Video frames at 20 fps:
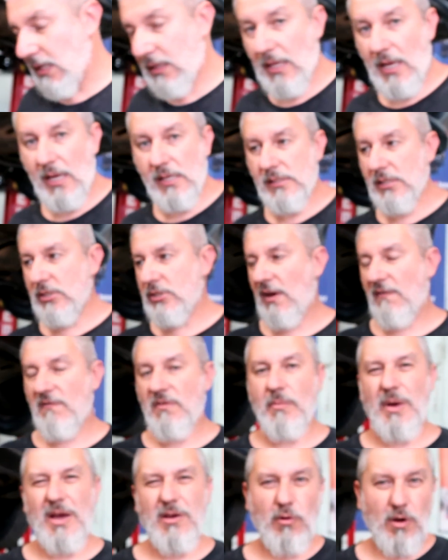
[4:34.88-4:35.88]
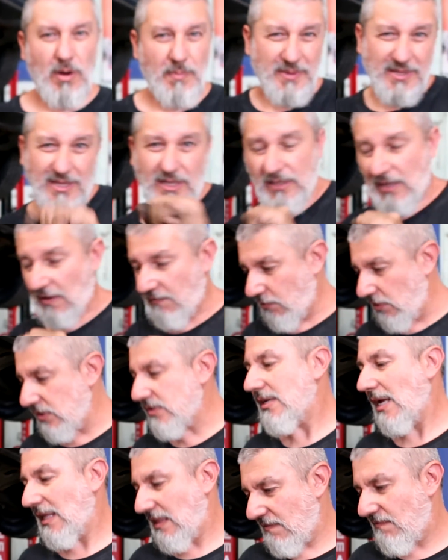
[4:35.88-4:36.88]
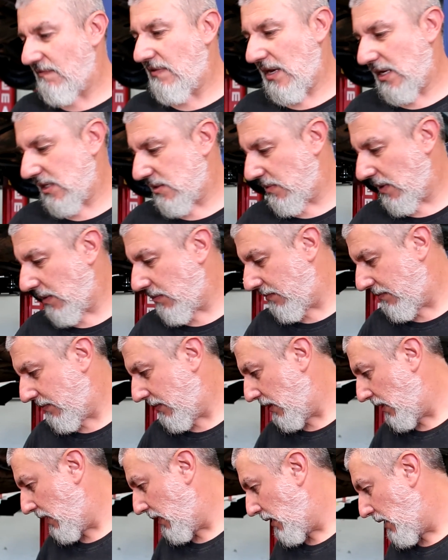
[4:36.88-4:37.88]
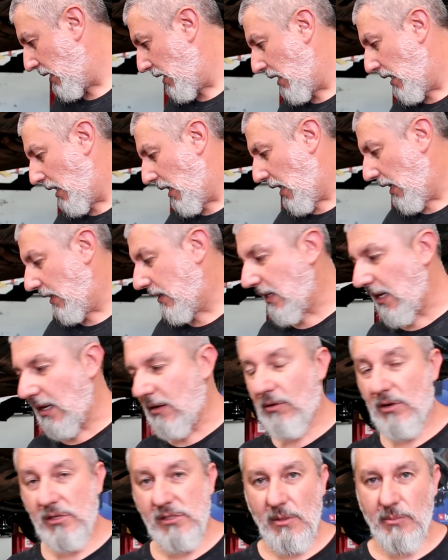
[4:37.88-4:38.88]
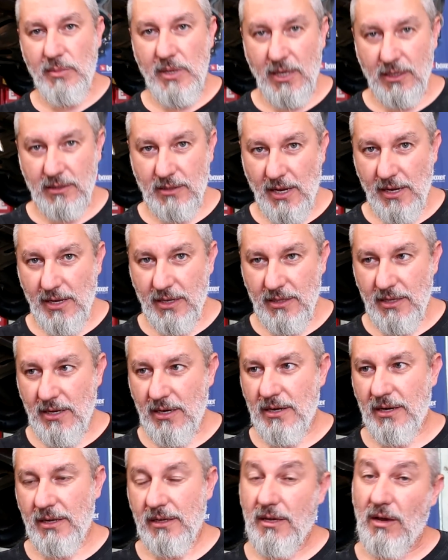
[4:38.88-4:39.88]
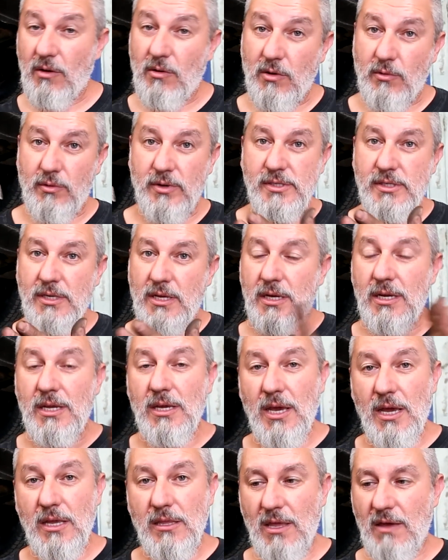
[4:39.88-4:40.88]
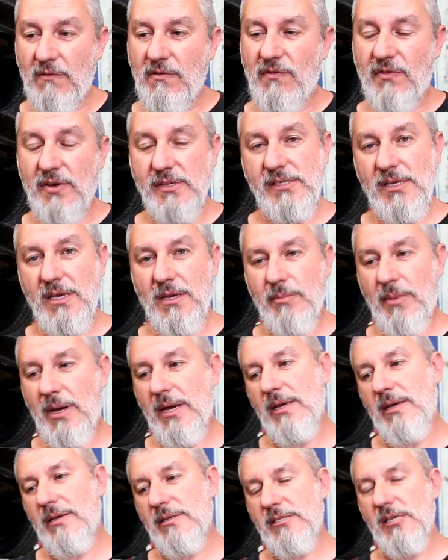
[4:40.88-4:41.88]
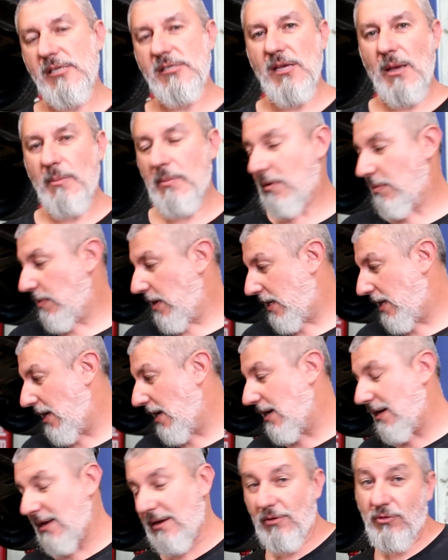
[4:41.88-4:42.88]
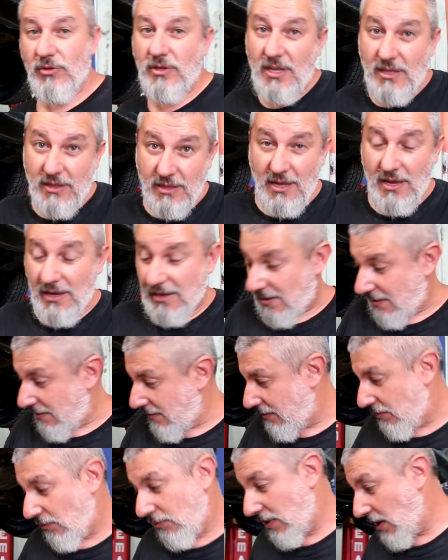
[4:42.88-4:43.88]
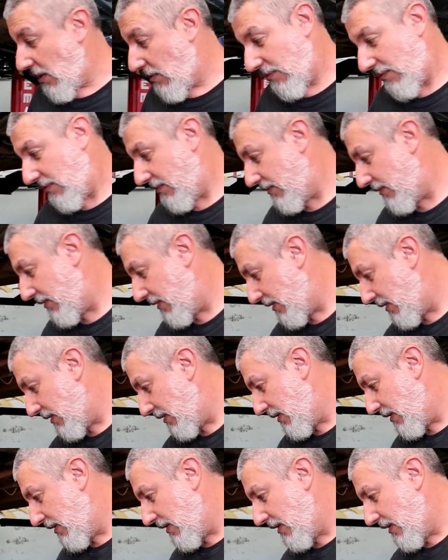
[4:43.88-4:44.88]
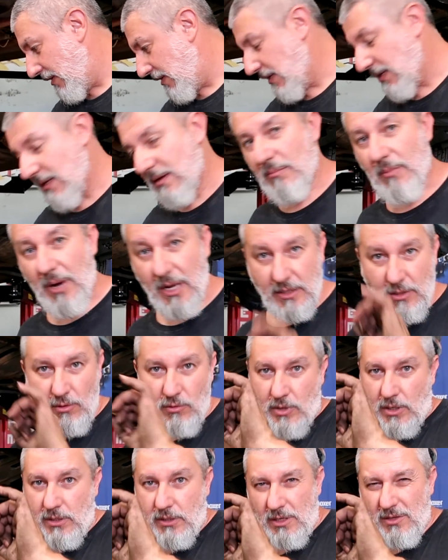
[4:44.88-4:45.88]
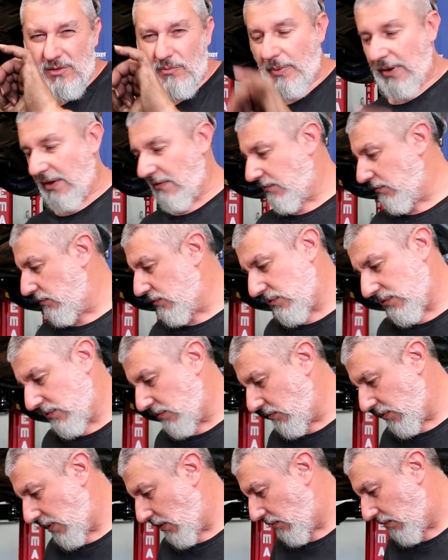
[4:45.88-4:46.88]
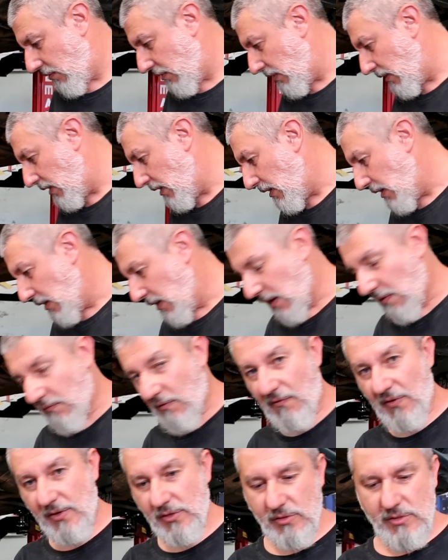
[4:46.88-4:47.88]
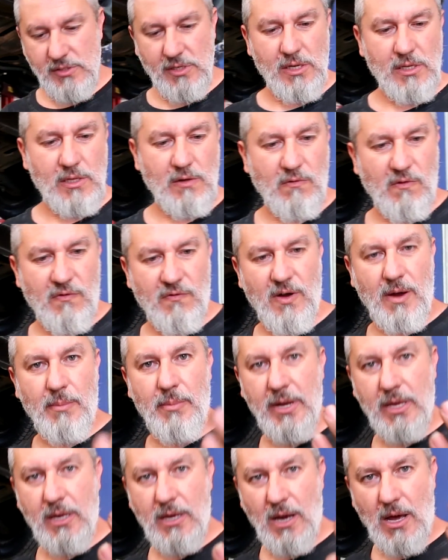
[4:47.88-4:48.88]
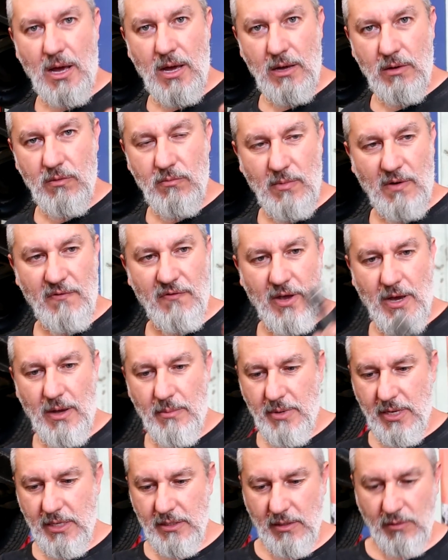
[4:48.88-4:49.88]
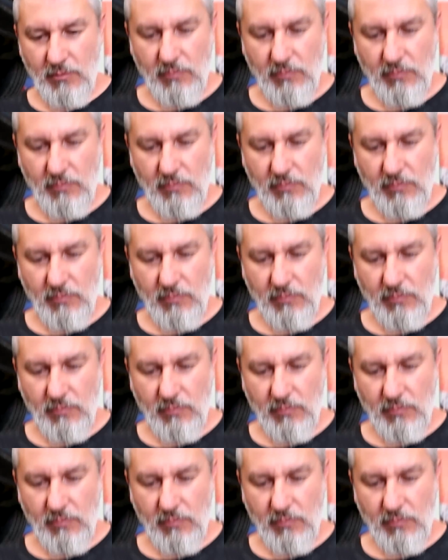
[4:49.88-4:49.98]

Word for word: até essa chave maior pra tentar forçar de vez mesmo. Né? Até a nossa amiga taiadeira, que é uma coisa que ninguém deve fazer, mas vocês sabem como é que é, né? Eu tentei, não deu. Bate no cantinho do parafuso, não deu. Eu vou fazer o seguinte, eu vou fabricar uma ferramenta